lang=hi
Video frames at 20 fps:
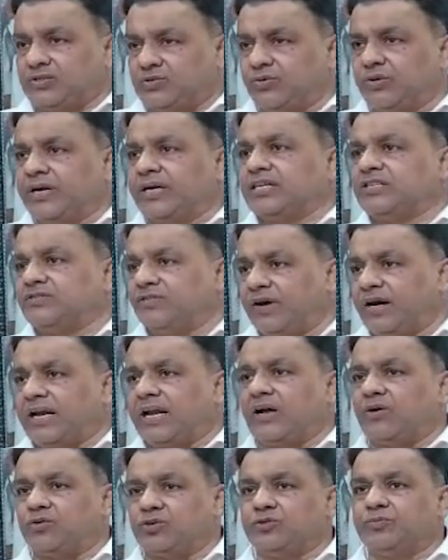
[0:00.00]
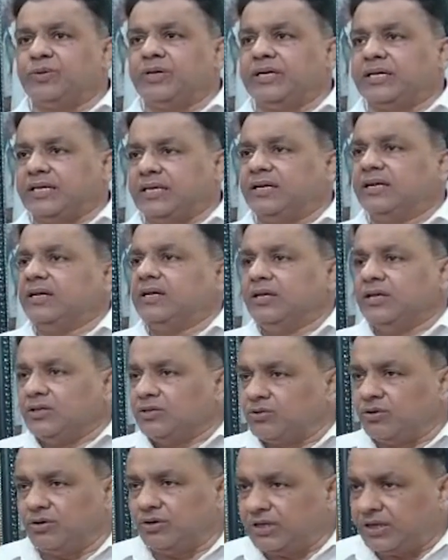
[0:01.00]
स्टूडेंट्स वगैरह कुछ भी
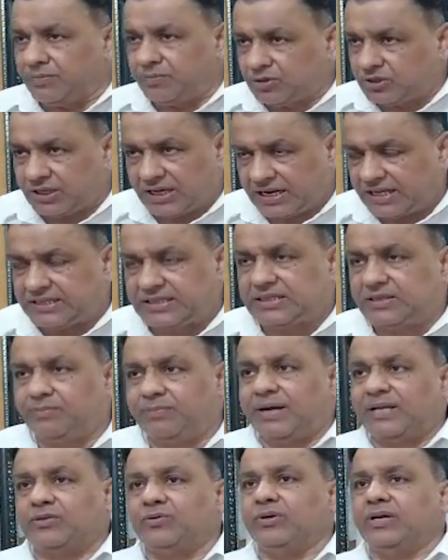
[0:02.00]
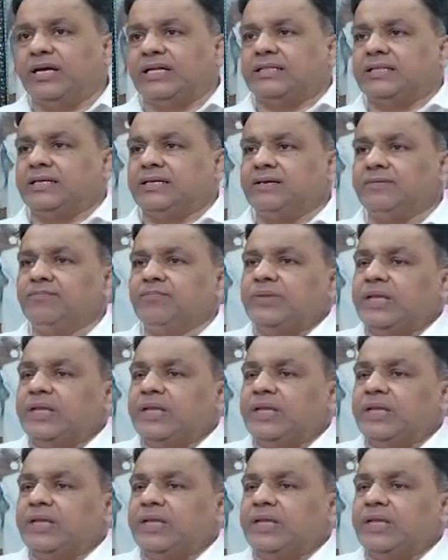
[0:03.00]
तो ये बहुत गलत बात हो जाती